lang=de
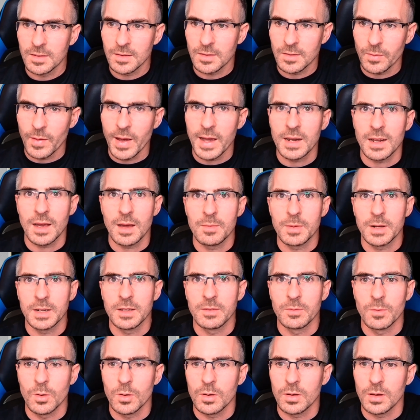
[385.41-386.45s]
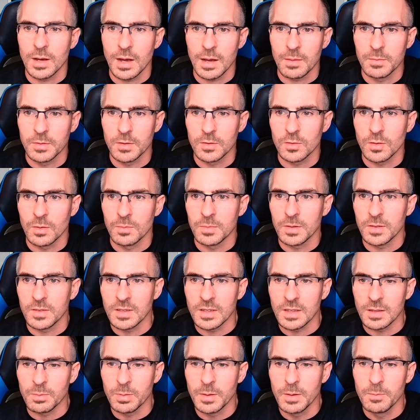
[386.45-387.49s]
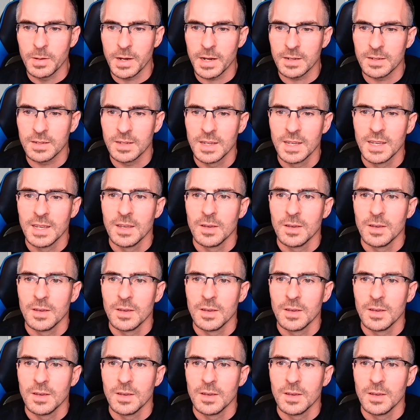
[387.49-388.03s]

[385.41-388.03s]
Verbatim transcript: zwei, dreimal die Woche haben sie schon ein bisschen gepimpert.